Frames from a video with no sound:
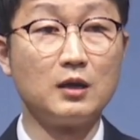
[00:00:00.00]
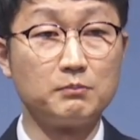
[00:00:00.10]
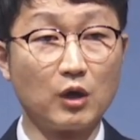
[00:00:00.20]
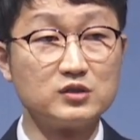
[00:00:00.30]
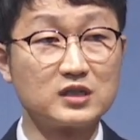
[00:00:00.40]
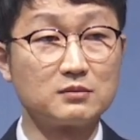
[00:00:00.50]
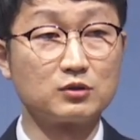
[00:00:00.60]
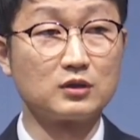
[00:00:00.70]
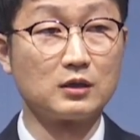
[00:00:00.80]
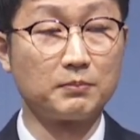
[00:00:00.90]

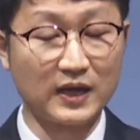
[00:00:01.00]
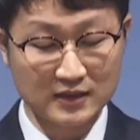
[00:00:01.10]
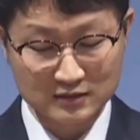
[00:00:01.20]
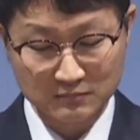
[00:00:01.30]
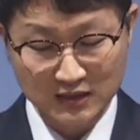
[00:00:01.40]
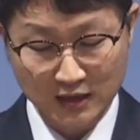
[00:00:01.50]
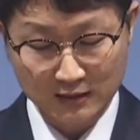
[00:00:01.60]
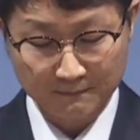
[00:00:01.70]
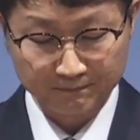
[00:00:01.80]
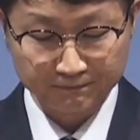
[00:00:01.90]
면죄부를 팔았습니다.